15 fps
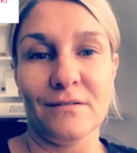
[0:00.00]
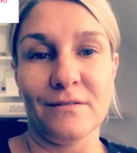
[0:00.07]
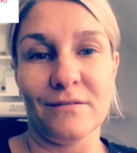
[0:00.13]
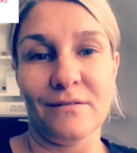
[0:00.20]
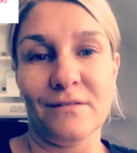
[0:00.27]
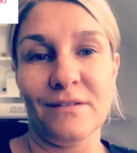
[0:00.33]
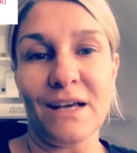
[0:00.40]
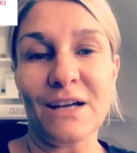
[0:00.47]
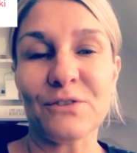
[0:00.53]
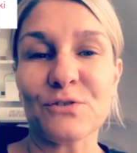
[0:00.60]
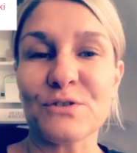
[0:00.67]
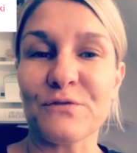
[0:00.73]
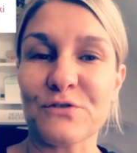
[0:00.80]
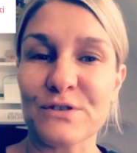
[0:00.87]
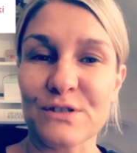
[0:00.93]
jak to
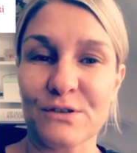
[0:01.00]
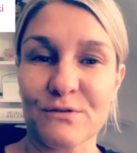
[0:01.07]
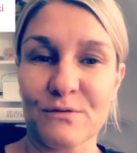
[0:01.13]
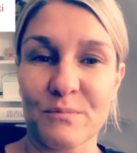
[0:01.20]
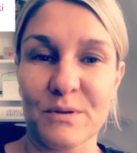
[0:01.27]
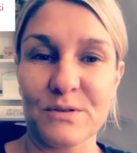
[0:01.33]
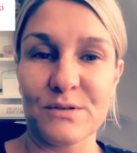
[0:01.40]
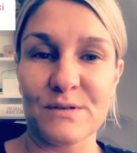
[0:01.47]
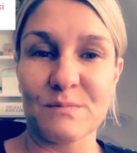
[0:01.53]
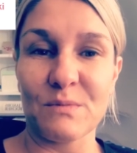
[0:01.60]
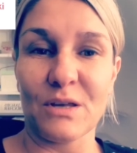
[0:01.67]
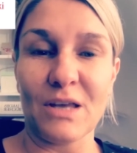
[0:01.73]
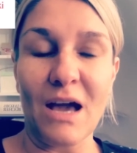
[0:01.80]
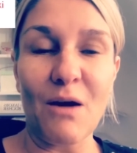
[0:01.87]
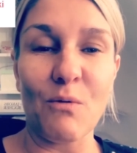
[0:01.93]
się wszystko będzie
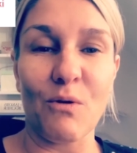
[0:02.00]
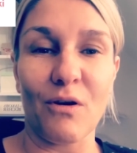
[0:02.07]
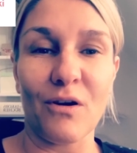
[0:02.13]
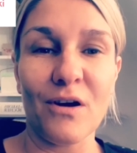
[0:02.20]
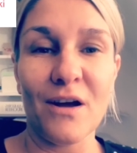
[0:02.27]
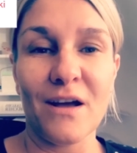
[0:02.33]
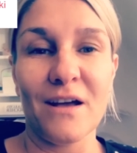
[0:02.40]
zmieniało,